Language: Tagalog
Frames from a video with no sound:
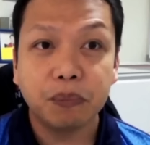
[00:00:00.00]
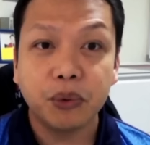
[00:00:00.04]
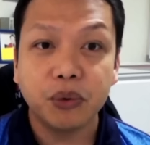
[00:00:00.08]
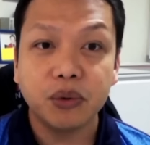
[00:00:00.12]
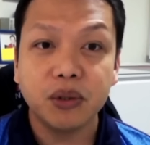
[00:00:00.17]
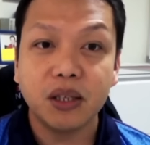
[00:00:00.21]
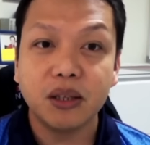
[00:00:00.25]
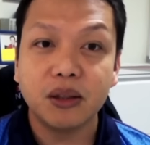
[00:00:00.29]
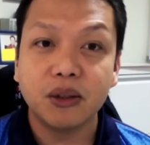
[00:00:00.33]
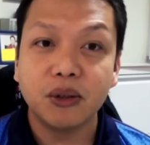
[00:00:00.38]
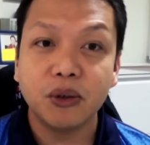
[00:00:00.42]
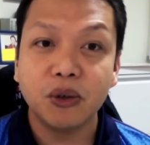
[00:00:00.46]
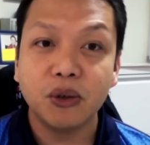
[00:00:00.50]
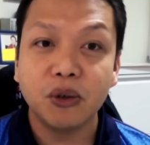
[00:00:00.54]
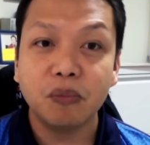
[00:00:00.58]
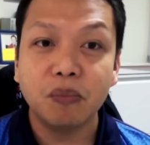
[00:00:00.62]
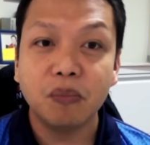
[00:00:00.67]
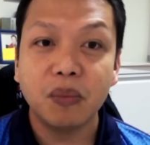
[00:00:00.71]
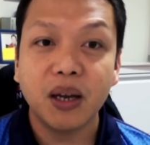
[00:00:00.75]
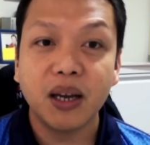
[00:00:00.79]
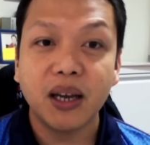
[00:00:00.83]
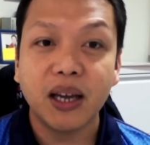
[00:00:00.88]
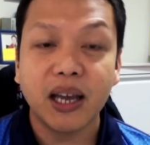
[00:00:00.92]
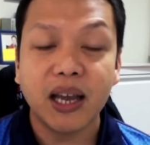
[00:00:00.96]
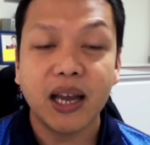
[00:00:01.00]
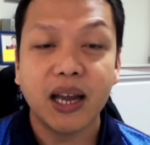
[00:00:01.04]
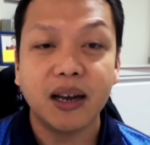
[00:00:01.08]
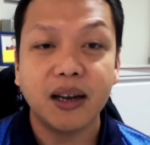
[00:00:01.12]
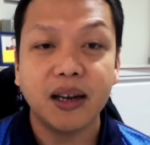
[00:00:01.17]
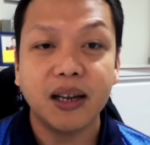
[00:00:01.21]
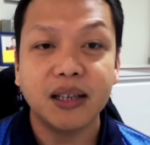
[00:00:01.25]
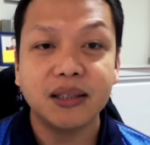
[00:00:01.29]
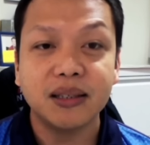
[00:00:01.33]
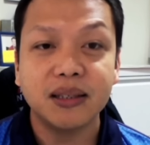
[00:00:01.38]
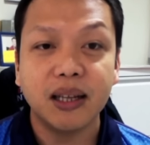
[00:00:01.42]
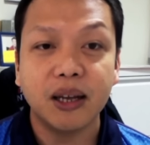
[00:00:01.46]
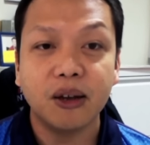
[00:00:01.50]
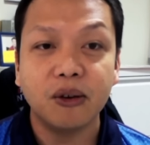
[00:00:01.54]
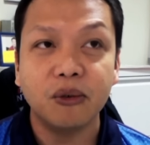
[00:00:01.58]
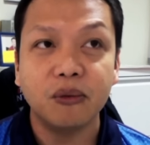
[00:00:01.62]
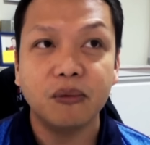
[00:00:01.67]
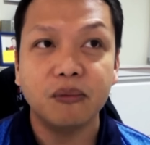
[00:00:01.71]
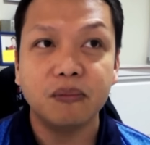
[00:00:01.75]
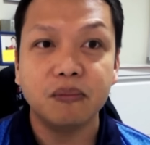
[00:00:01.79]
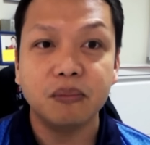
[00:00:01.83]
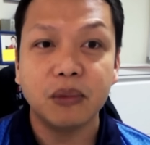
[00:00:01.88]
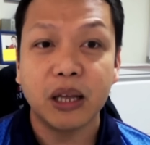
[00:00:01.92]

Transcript: po dito yung mga areas na, kung,